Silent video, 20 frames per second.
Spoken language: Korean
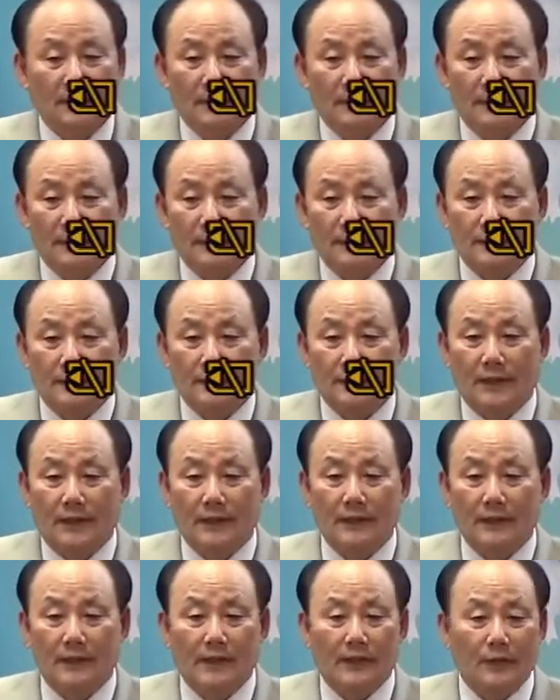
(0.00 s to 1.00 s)
예,
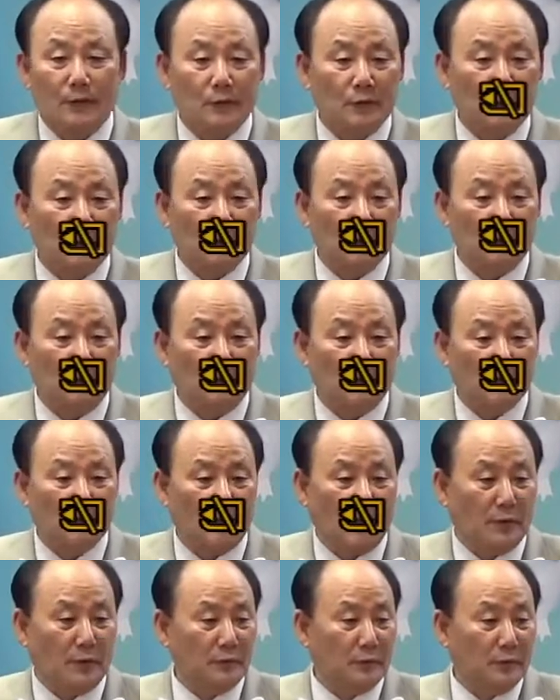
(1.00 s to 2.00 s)
살기가 어렵고
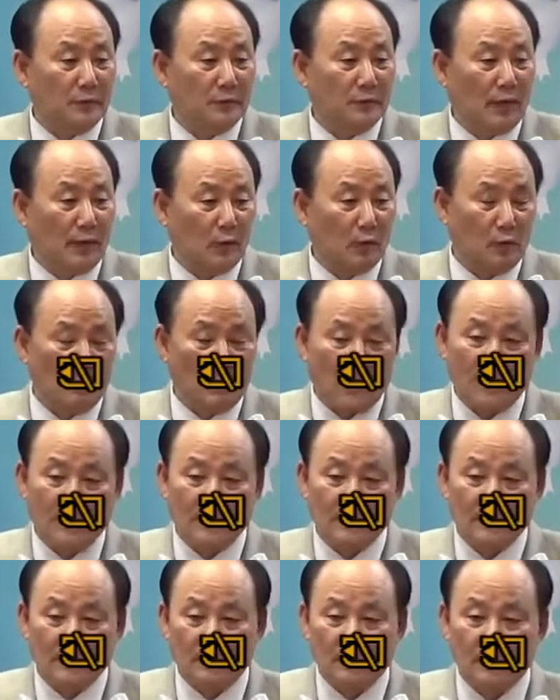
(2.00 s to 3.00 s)
대부분 꼬마
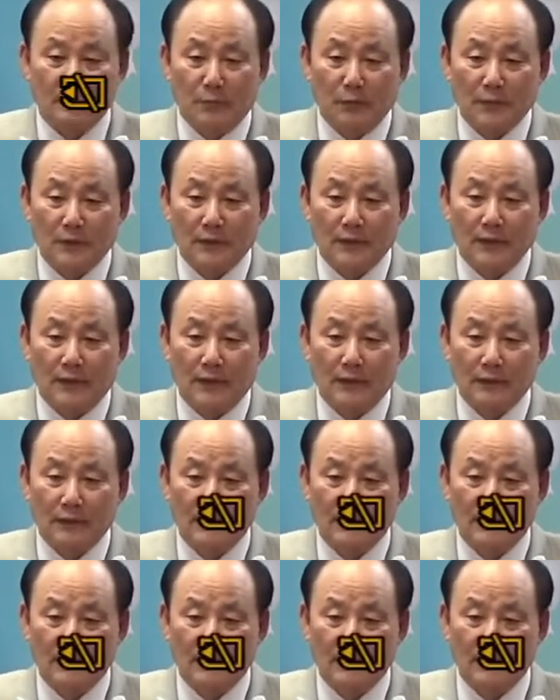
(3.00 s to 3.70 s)
아이들을 보니까